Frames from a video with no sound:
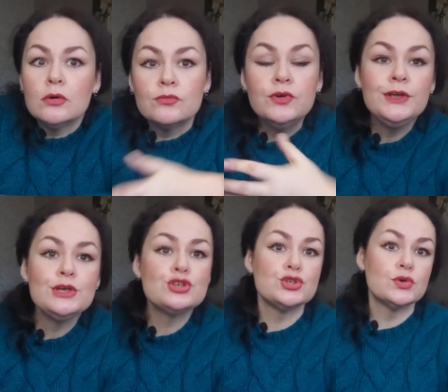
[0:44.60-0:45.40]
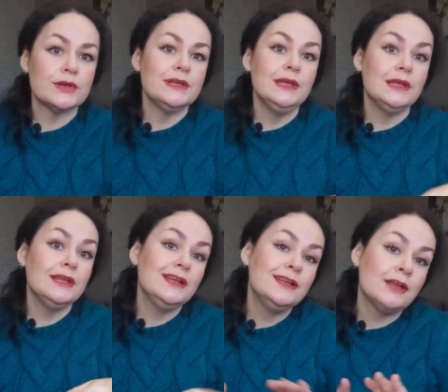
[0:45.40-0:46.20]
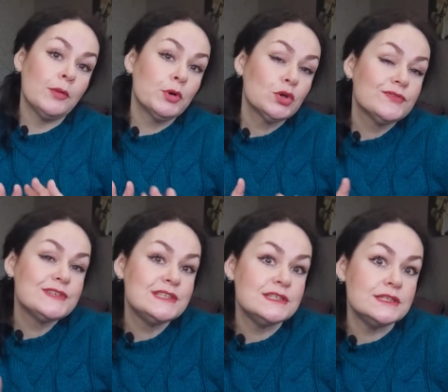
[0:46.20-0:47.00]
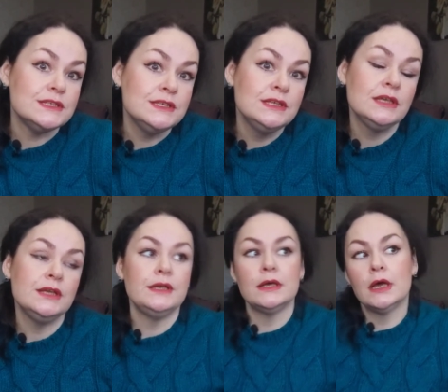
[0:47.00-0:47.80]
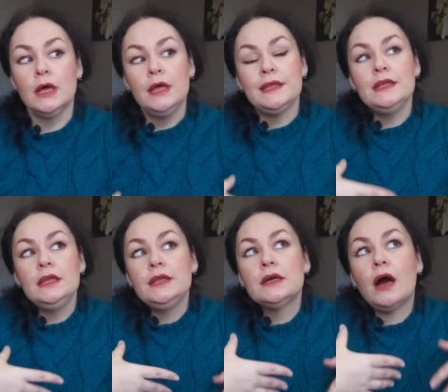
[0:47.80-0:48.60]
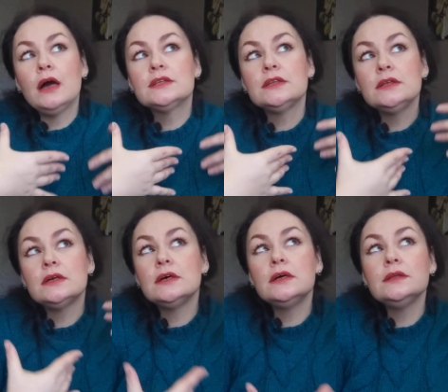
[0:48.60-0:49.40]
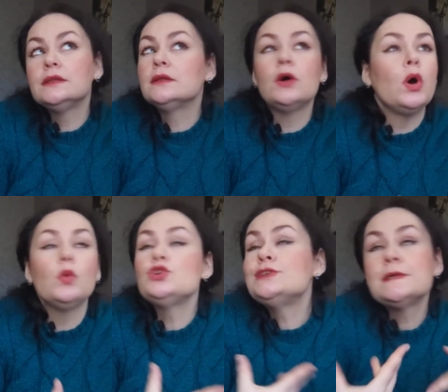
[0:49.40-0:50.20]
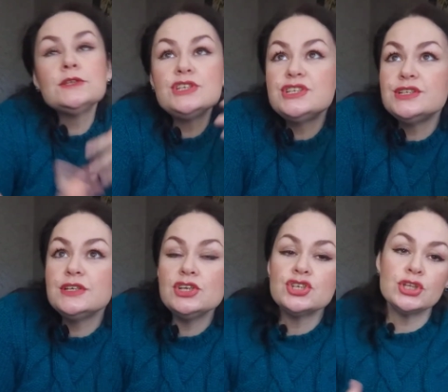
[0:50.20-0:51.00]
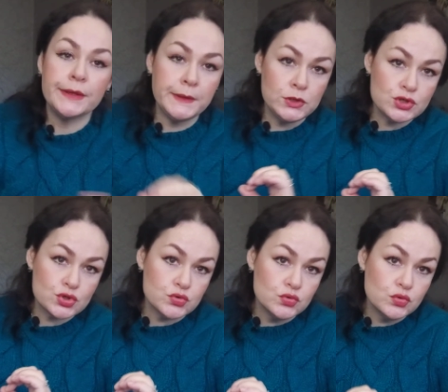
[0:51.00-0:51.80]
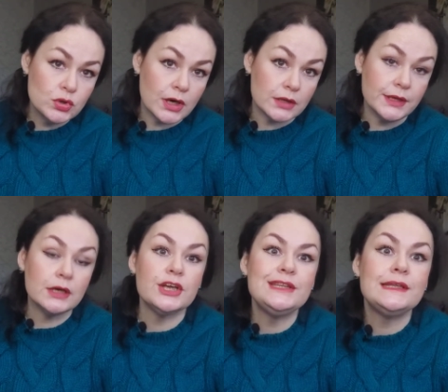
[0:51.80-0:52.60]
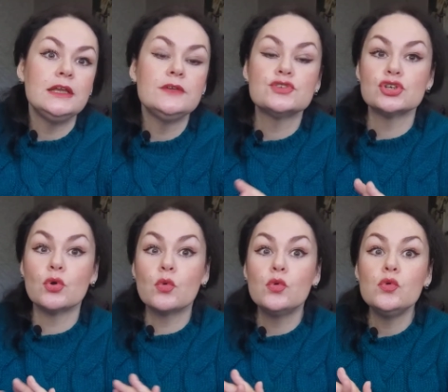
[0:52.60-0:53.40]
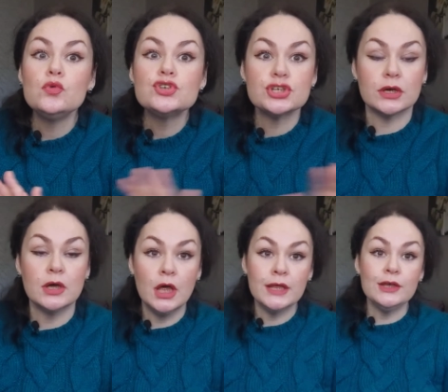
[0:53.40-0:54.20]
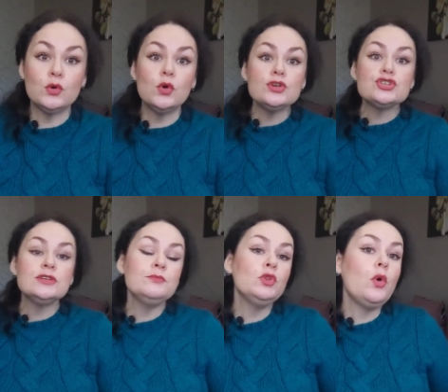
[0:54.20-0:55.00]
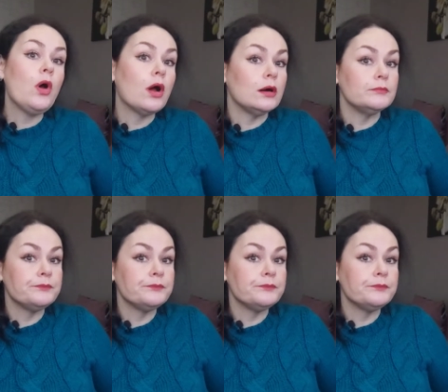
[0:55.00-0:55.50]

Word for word: вычурнее или наоборот в стиле – или как-то э, очень артистично, или сухо, да, критериев же куча, их очень много.